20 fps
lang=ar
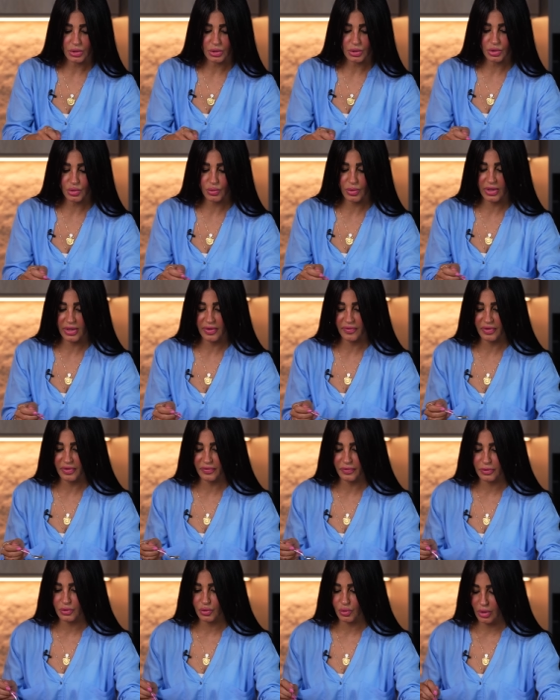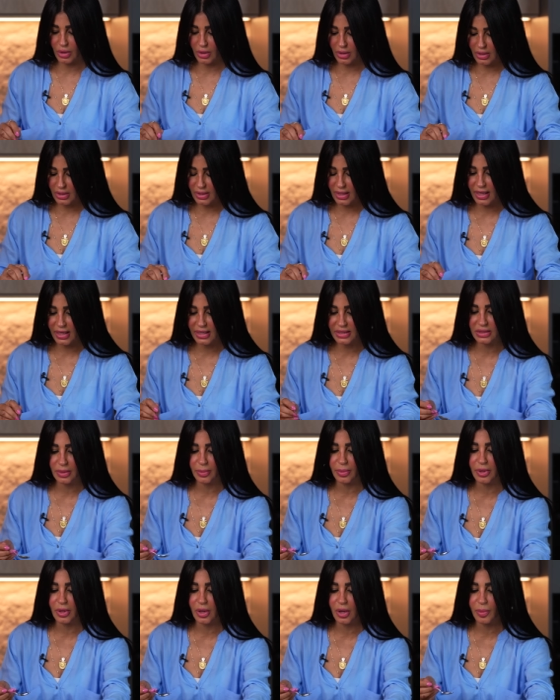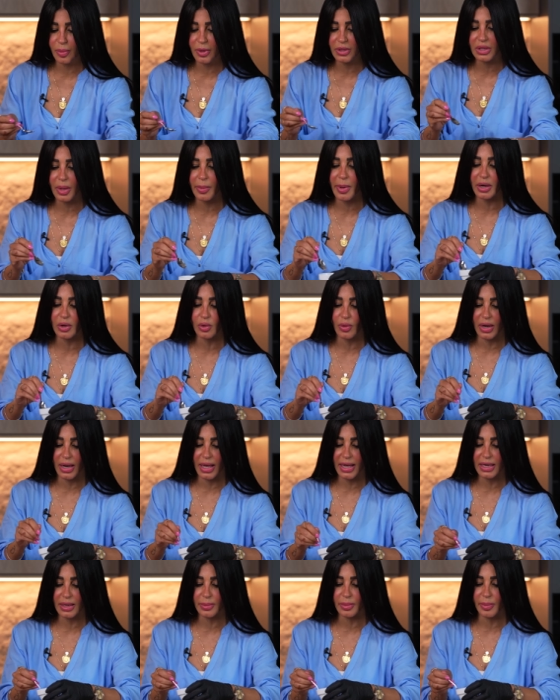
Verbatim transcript: شويه فلفل صغيرين ده على حسب الرغبه طبعا هو الاحلى